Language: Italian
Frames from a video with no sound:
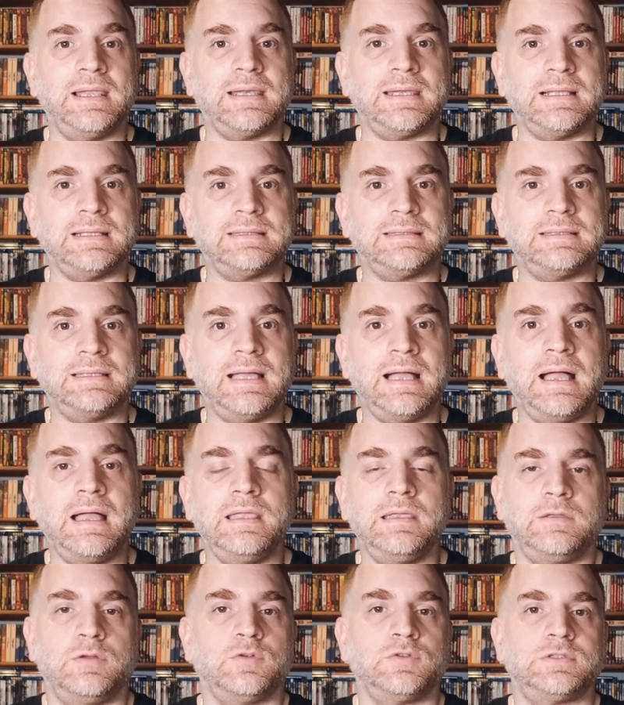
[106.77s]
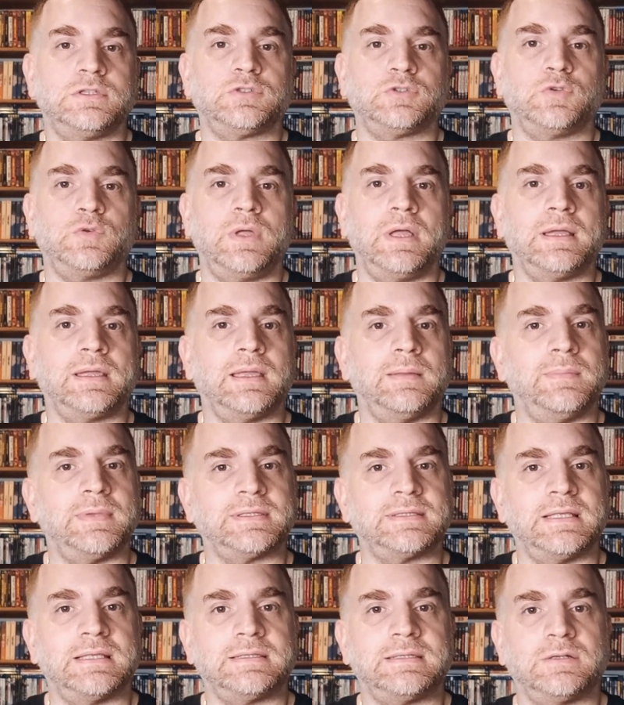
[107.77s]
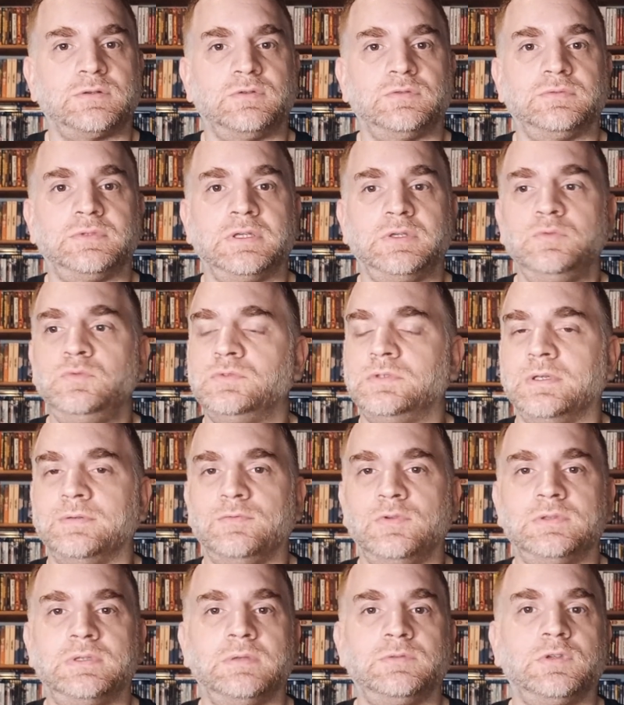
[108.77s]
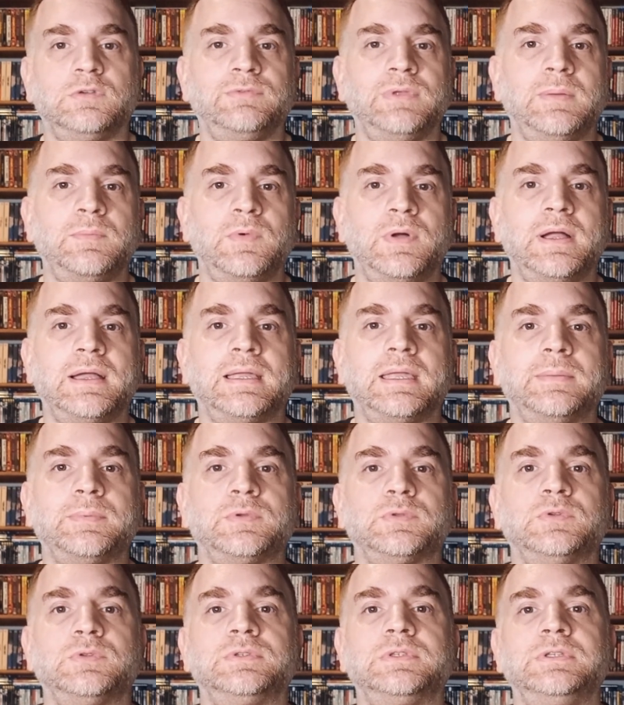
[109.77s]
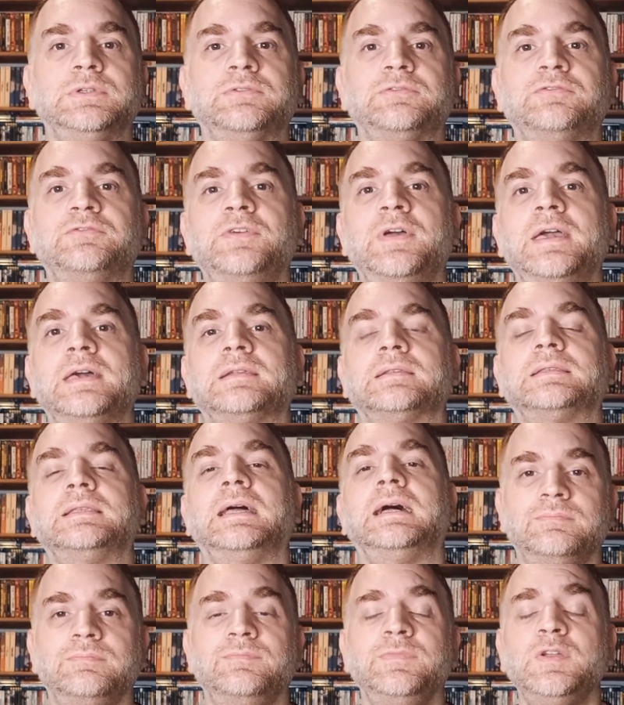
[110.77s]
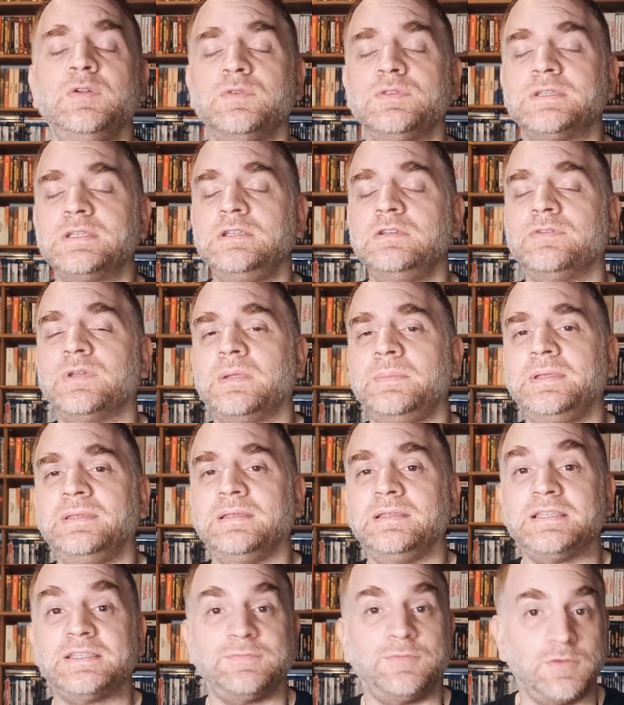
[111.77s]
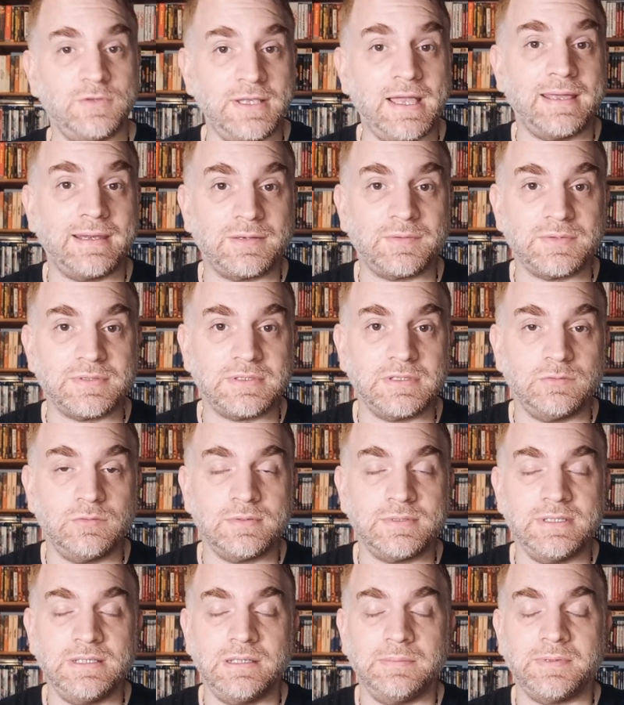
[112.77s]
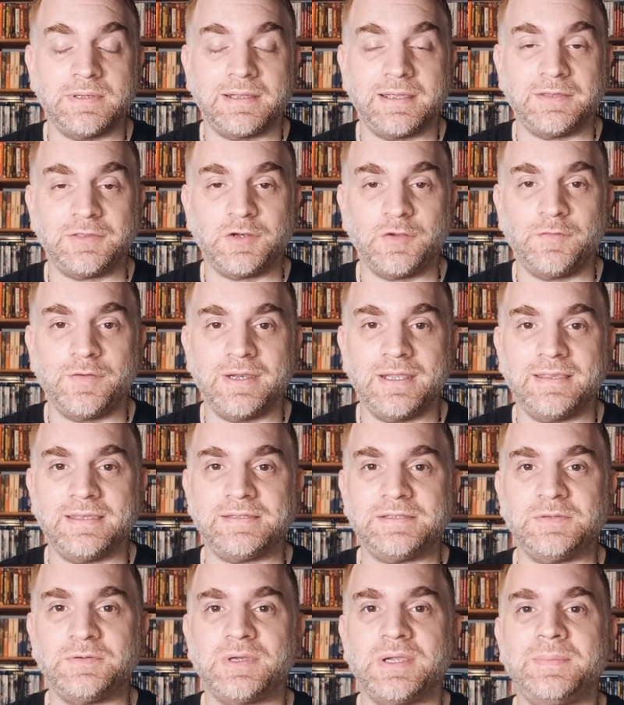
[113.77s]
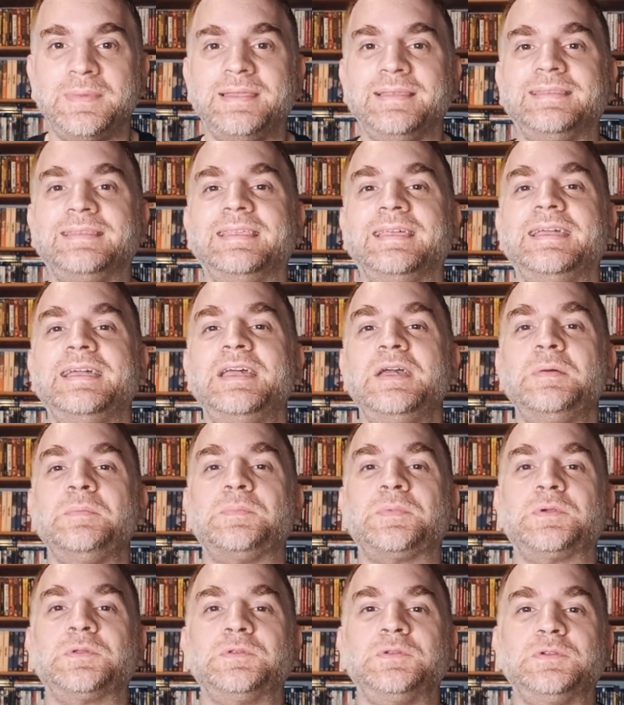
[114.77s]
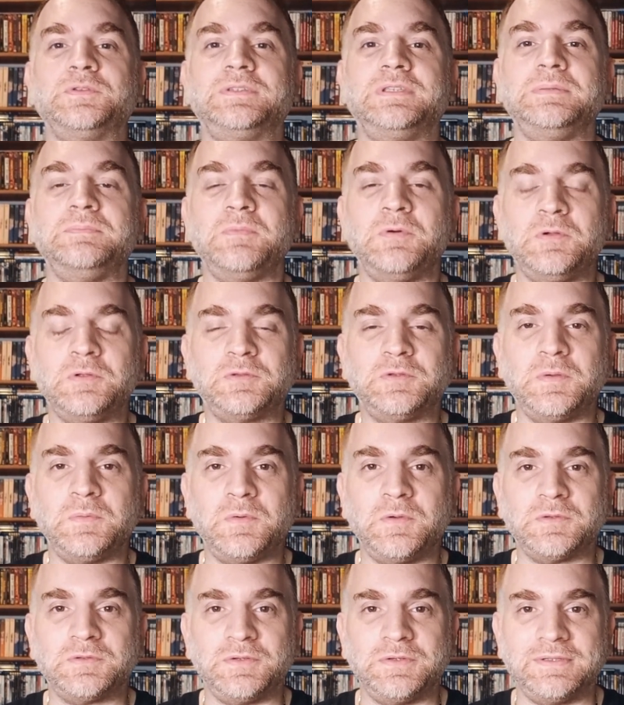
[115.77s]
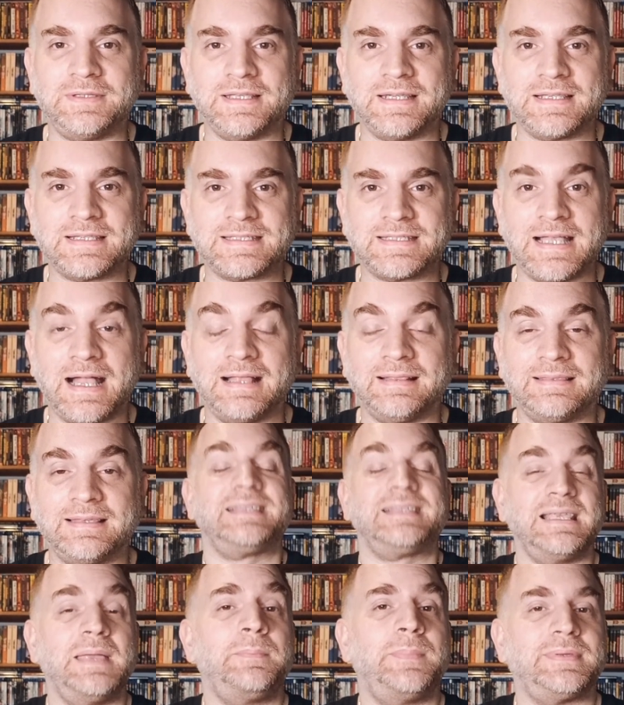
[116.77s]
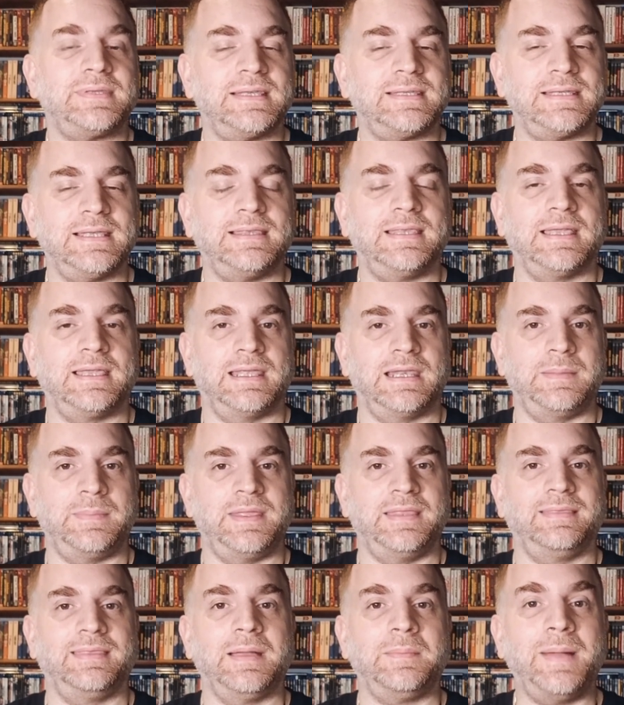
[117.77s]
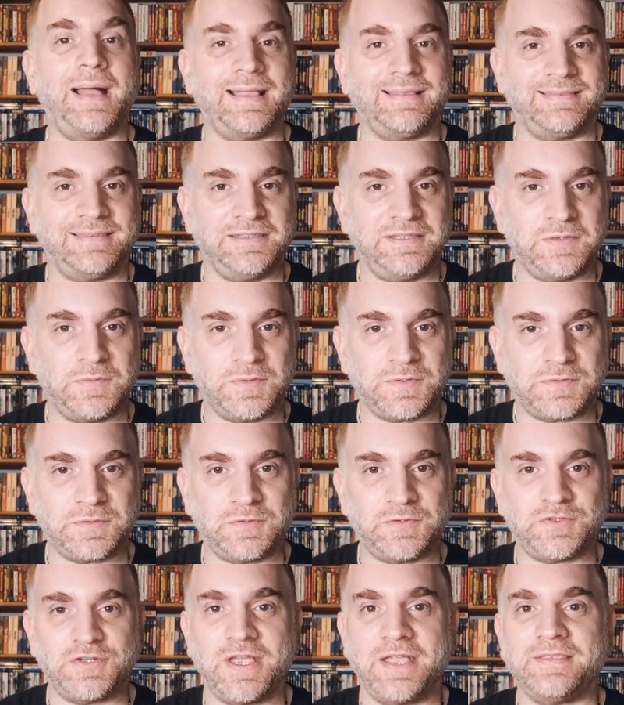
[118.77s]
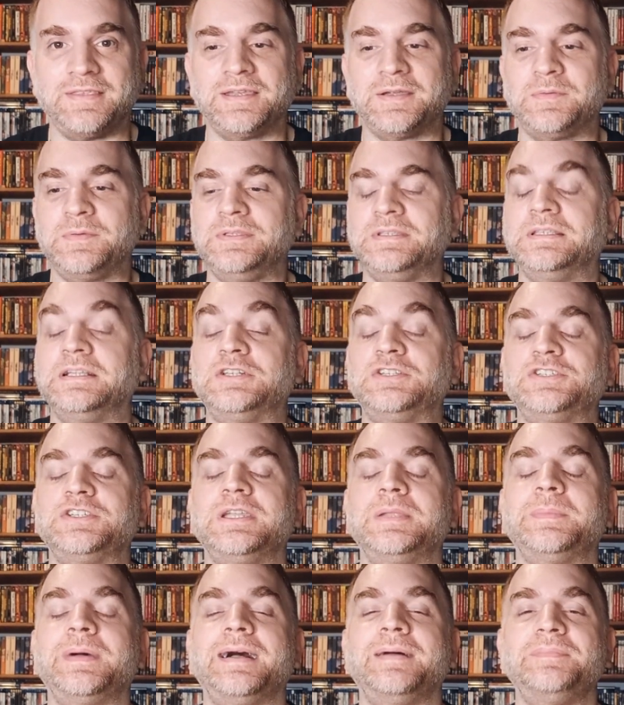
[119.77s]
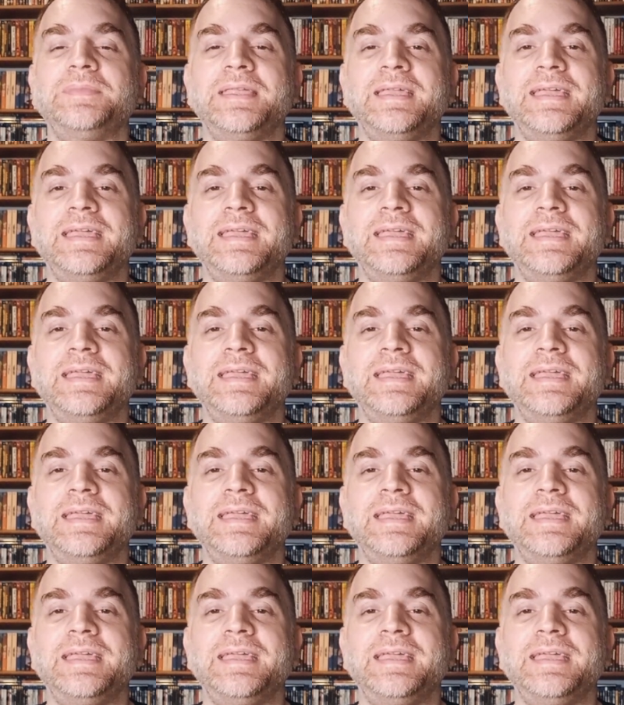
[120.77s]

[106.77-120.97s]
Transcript: realtà, i costi sono anche abbastanza contenuti, a volte troviamo anche prodotti in offerta. Vi consiglio veramente di sfogliare questi due siti perché troverete sicuramente prodotti molto molto interessanti, sempre se siete chiaramente amanti di questo genere, quindi del cinema